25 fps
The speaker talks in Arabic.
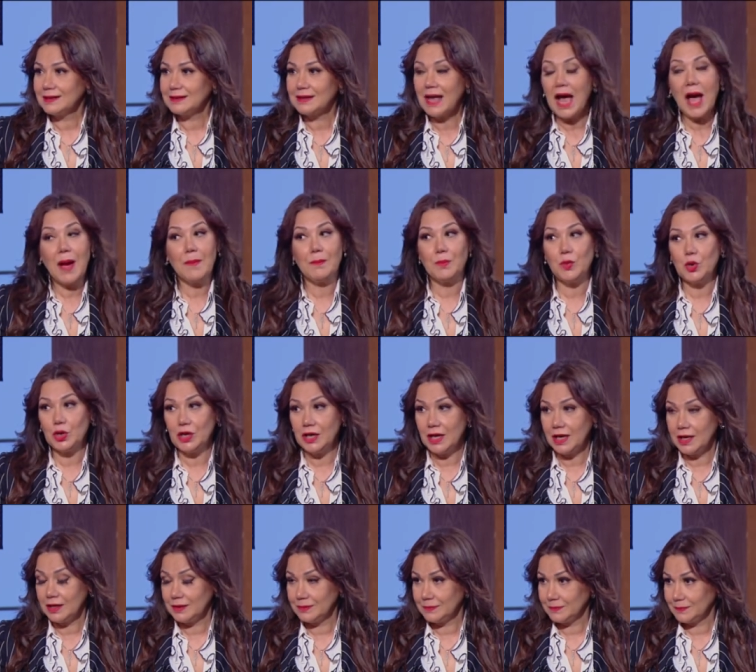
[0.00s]

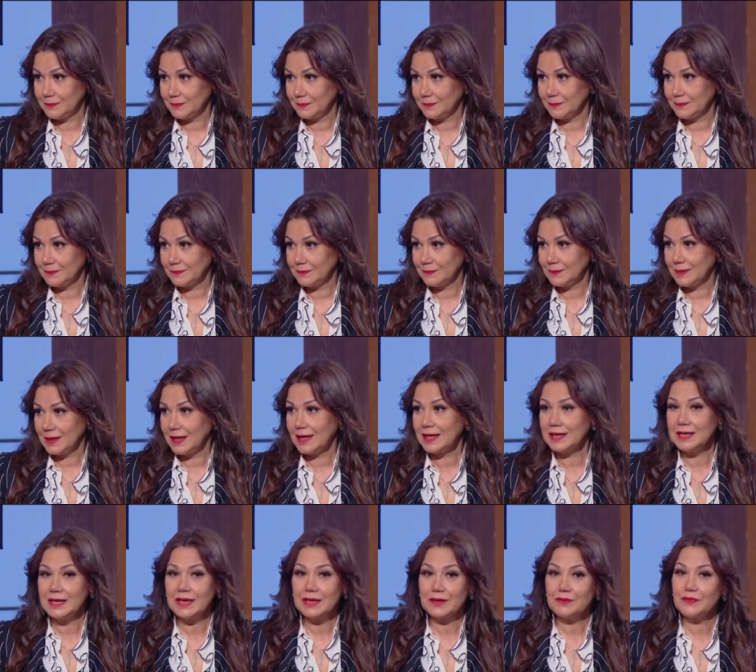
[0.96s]
تحملنا
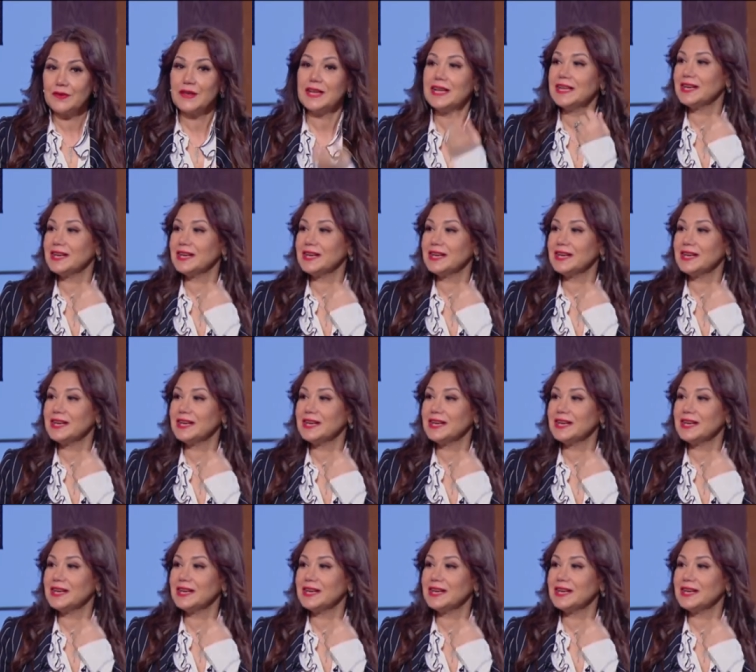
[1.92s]
احنا كفايه